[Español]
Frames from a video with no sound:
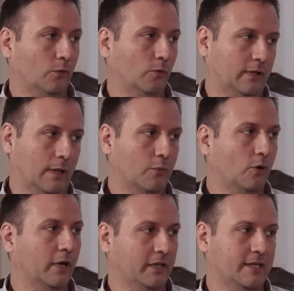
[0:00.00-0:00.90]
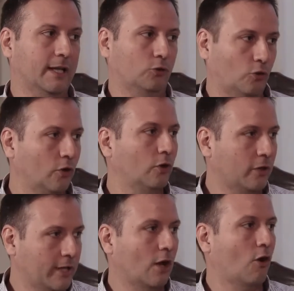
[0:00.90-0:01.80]
No es tampoco que sea todos
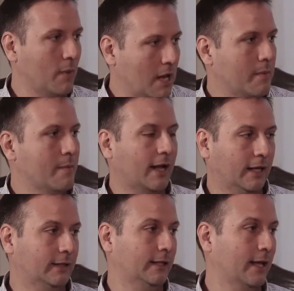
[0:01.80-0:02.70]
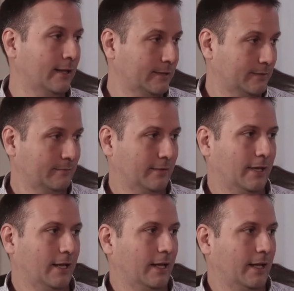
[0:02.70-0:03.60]
los días comen las mismas cantidades.
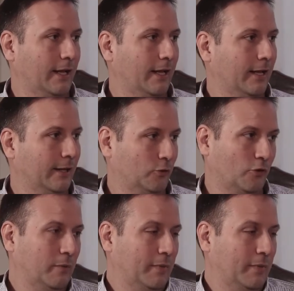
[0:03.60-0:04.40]
Eh, todo